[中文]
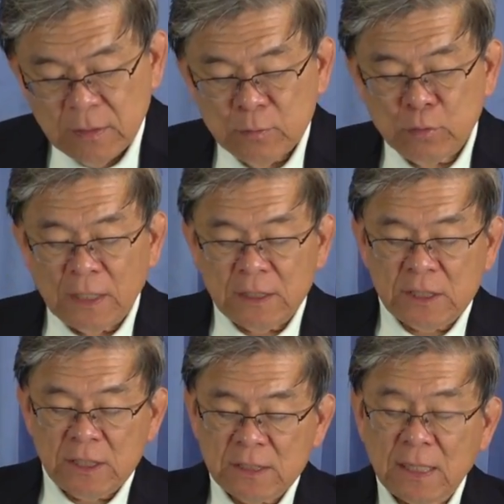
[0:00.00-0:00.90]
出埃及
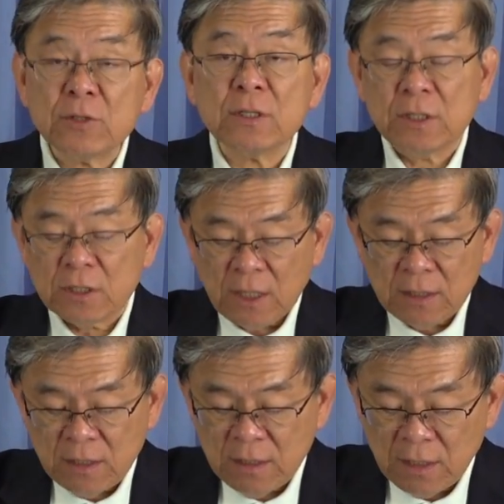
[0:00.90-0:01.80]
记34
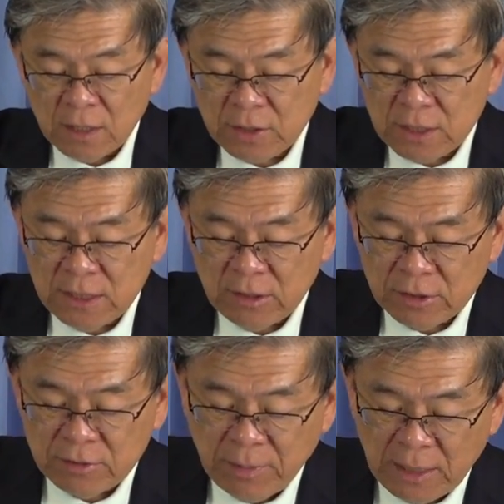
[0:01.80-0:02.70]
章27到
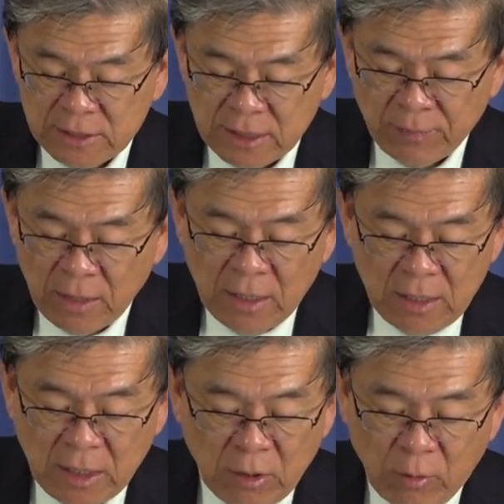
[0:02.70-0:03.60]
28节，
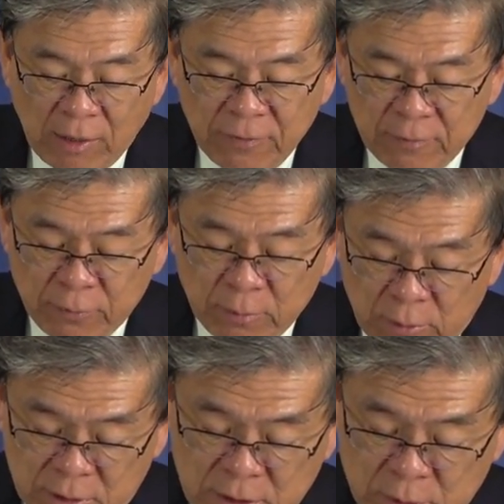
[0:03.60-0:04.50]
耶和华吩咐摩西